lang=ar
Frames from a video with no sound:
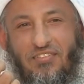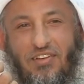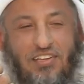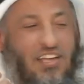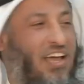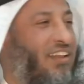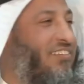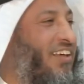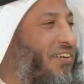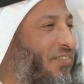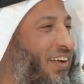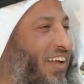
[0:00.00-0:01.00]
فجاني
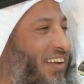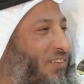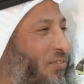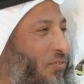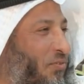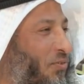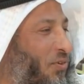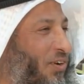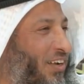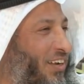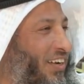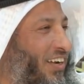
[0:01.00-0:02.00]
صاحبه قال لي
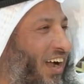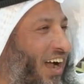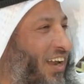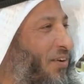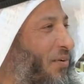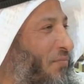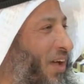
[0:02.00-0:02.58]
انا